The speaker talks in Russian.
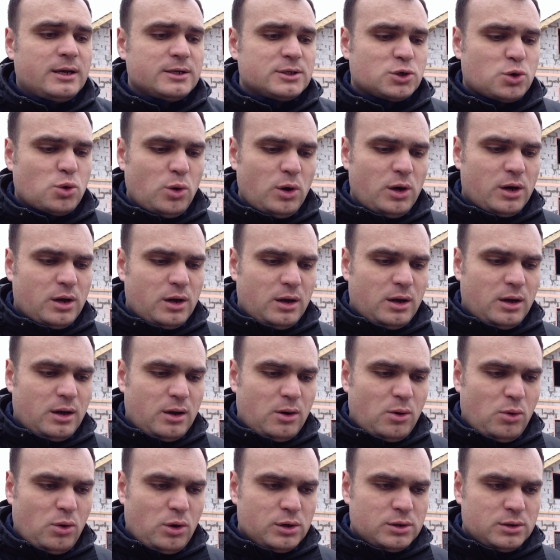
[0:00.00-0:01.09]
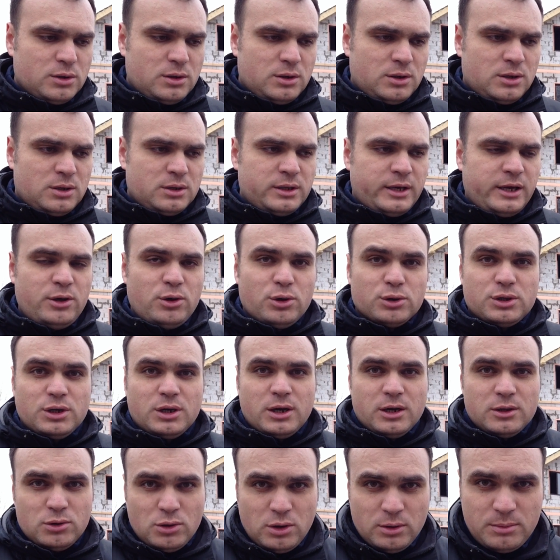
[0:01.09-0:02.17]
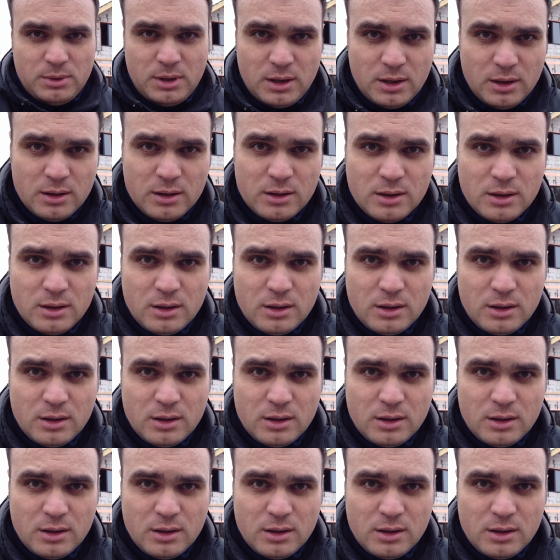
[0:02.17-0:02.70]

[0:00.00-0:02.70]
сколько он э, дает экономии,